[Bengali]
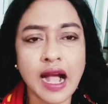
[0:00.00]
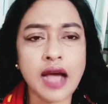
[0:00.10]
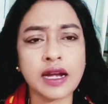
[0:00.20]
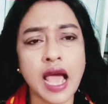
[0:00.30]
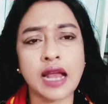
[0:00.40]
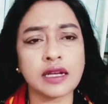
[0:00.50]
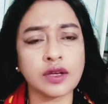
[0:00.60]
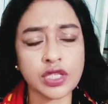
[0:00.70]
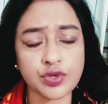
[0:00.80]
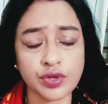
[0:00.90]
আর আরেকটা
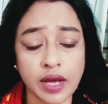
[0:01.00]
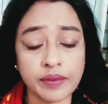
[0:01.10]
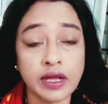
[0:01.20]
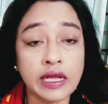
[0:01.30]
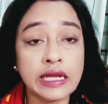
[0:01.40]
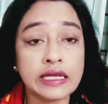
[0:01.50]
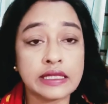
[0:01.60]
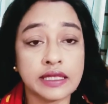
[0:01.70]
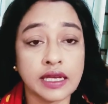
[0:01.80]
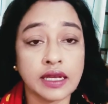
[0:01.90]
কথা শুনলাম
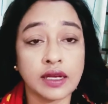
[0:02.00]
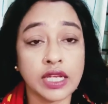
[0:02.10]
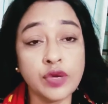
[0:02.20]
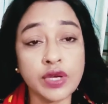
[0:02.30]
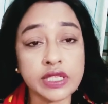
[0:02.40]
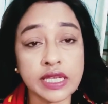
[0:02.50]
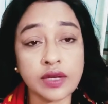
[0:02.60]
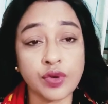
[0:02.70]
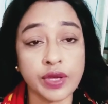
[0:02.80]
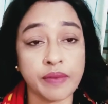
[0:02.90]
যে এর
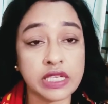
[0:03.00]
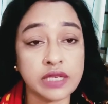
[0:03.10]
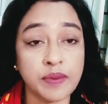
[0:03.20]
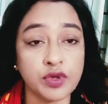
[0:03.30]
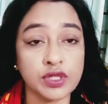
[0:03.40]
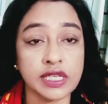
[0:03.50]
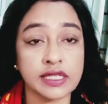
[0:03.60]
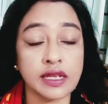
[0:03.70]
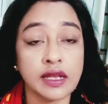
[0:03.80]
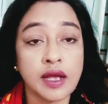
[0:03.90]
ওই মাসিমা বলছে
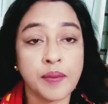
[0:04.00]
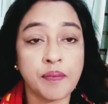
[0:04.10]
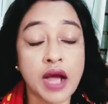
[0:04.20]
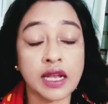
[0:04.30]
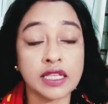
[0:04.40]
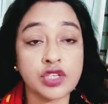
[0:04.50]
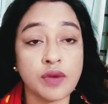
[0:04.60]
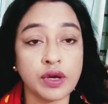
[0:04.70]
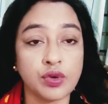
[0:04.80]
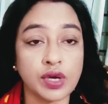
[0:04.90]
যে বাংলাদেশেও
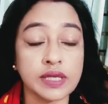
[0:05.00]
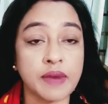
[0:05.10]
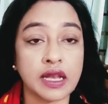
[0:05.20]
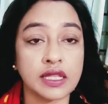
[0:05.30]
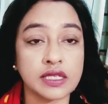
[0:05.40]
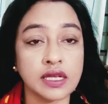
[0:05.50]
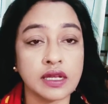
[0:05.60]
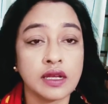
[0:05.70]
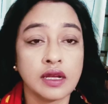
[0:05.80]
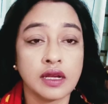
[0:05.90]
আমার লোক আছে বাংলাদেশে
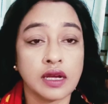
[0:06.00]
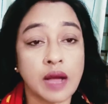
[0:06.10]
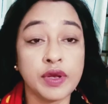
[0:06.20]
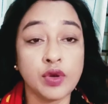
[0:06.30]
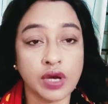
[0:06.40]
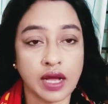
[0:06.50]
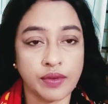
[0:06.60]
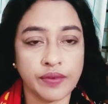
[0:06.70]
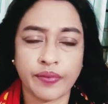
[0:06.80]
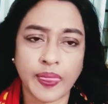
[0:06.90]
আমি লোক
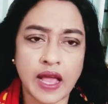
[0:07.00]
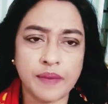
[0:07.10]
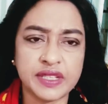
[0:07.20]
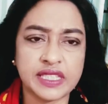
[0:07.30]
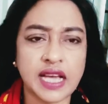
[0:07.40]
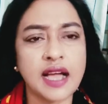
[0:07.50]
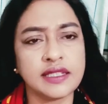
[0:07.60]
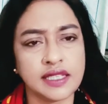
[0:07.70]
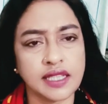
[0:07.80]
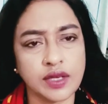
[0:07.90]
লাগাবো আপনি যা
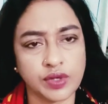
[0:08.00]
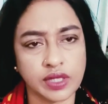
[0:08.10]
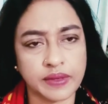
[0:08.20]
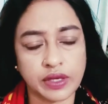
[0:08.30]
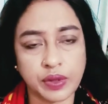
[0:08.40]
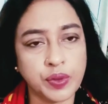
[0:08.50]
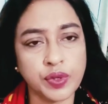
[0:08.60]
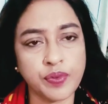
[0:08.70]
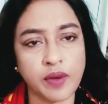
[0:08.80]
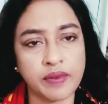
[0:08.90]
ইচ্ছে তাই করতে পারেন কোনো
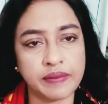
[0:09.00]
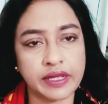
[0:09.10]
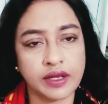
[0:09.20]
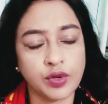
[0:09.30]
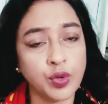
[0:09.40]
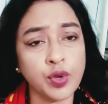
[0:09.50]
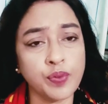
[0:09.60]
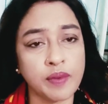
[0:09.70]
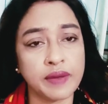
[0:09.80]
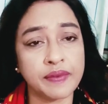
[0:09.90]
প্রবলেম নেই কোনো
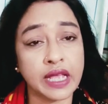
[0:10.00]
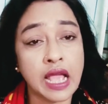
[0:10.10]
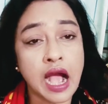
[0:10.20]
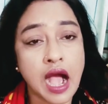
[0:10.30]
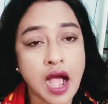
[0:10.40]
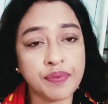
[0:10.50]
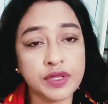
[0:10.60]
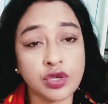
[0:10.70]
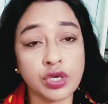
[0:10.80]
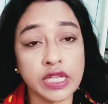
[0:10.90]
প্রবলেম নেই আপনি
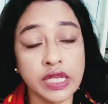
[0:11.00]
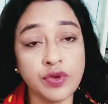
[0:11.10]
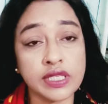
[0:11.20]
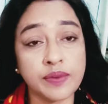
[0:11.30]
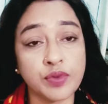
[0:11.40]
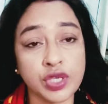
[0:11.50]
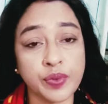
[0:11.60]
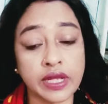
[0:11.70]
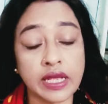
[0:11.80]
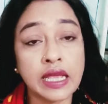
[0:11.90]
যখন ইউএসএ বসে
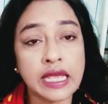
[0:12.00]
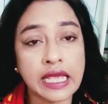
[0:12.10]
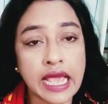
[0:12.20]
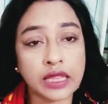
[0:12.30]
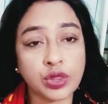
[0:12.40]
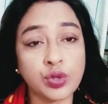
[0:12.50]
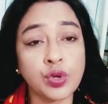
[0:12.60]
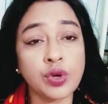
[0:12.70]
পড়ে এত